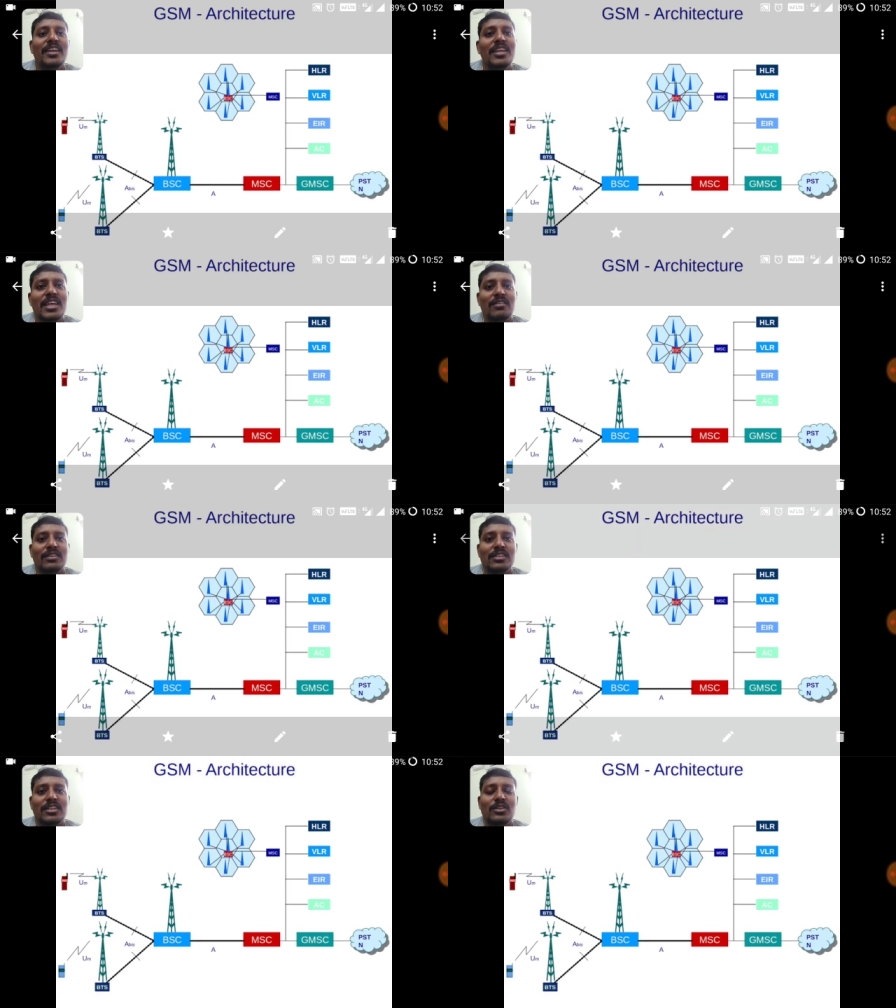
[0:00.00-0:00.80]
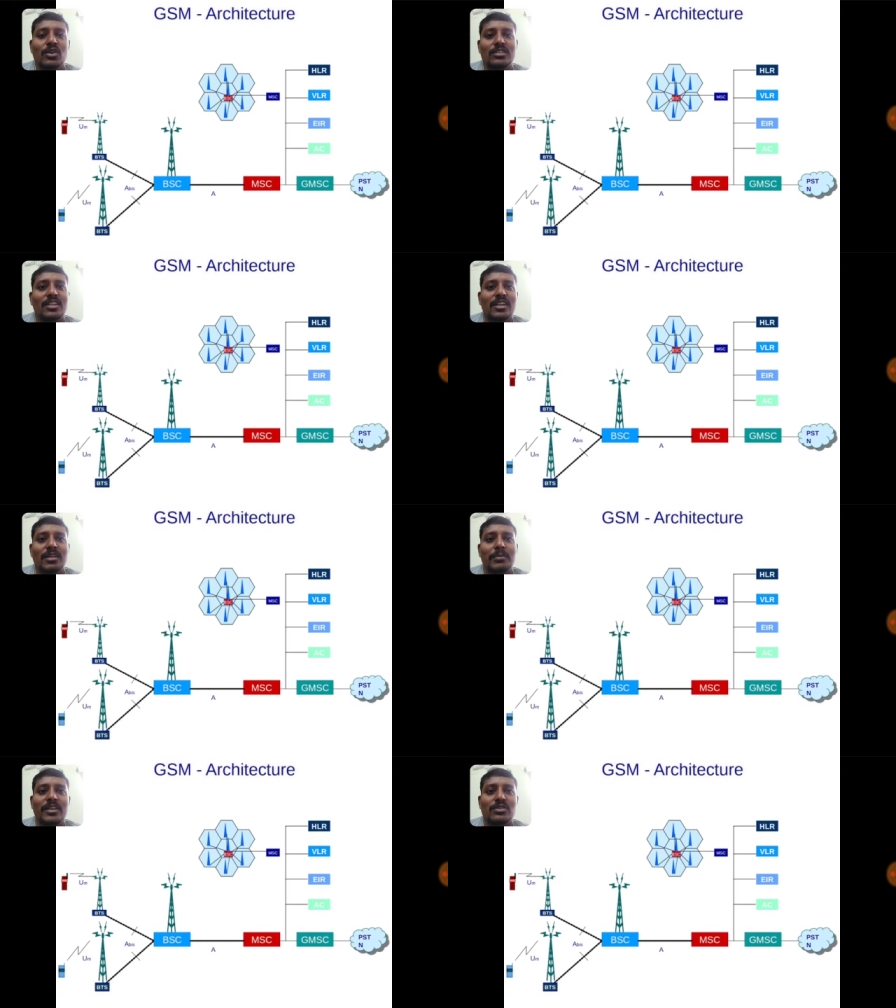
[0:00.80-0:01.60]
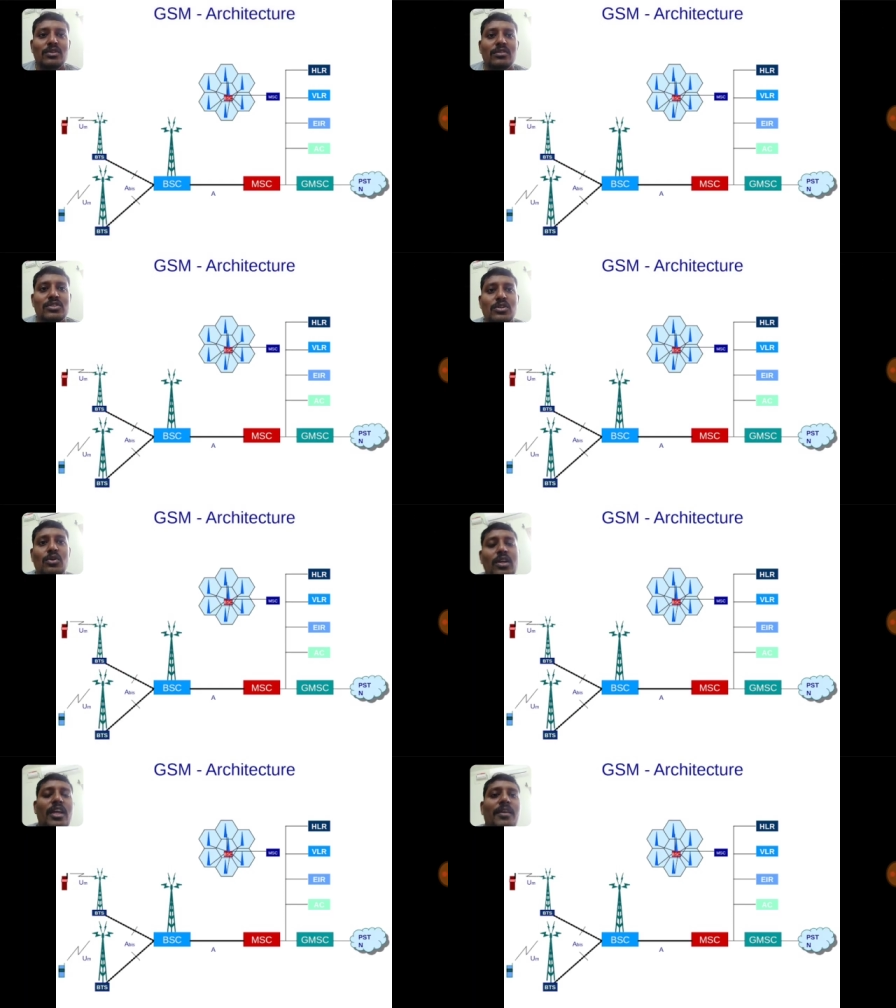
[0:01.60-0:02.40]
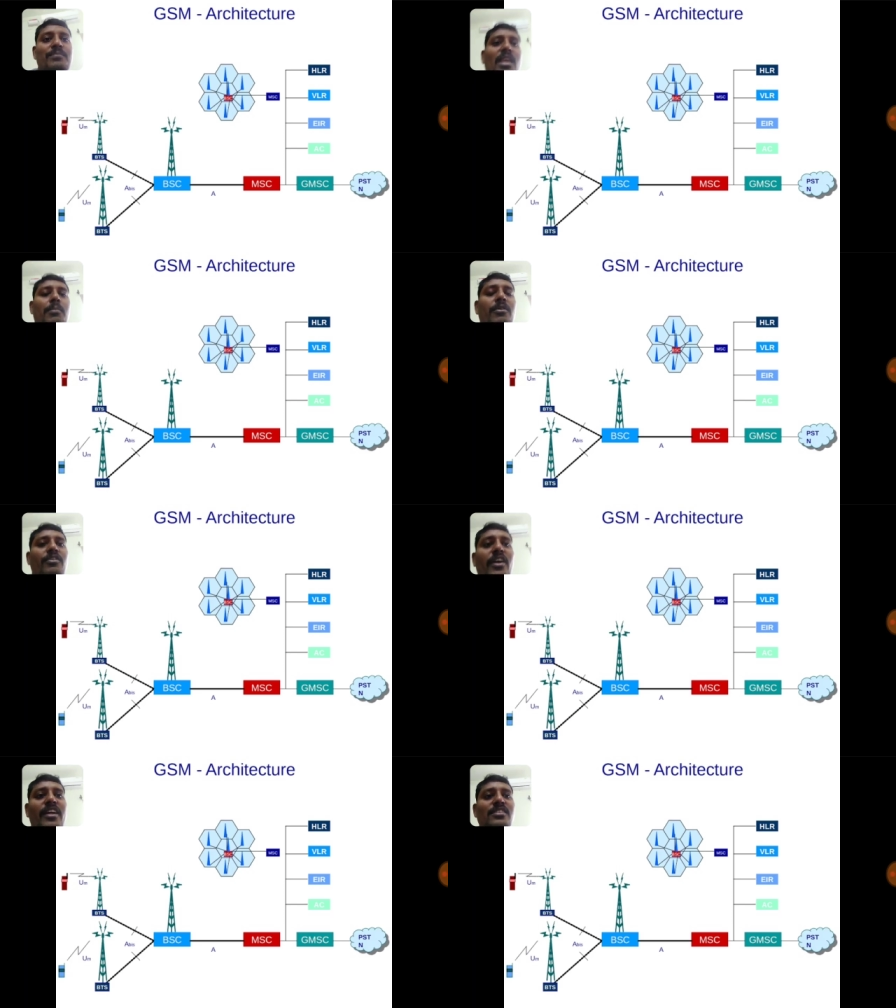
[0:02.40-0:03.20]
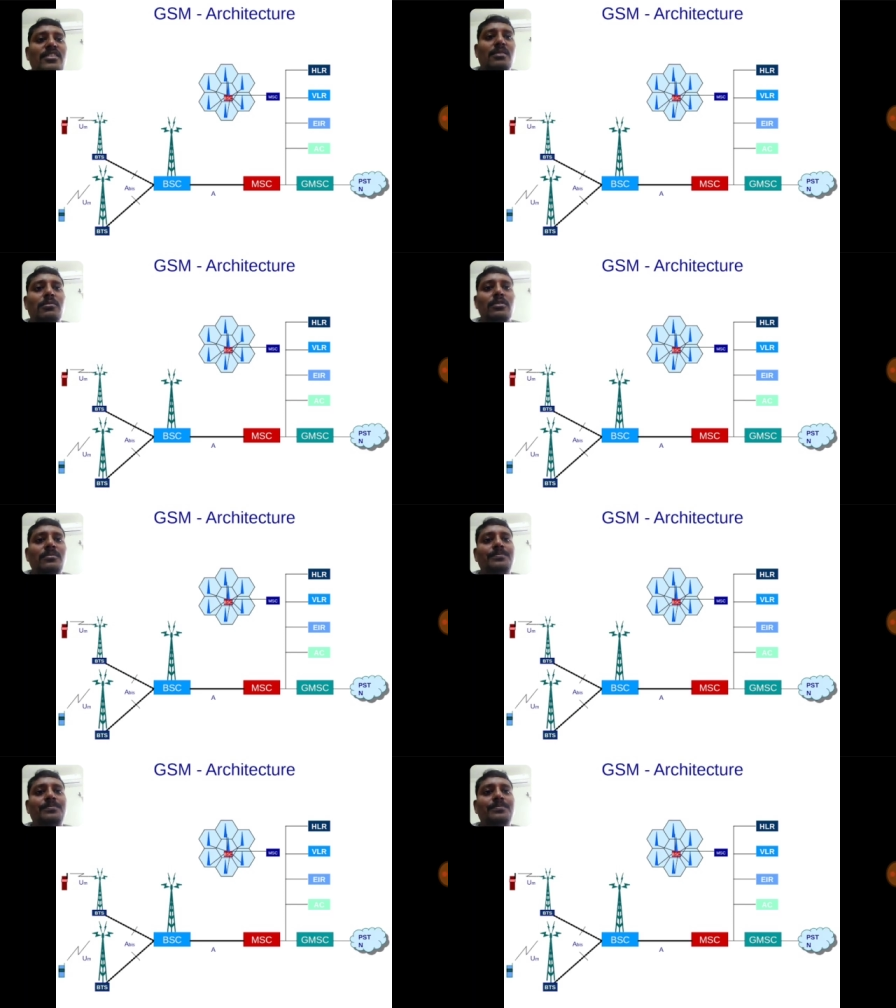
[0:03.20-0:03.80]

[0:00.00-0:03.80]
நீங்கள் வந்துட்டு இன்னொருத்தர்கிட்ட பேசணும்னு வச்சுக்கோங்களேன் இப்போ ஃபார் எக்ஸாம்பிள்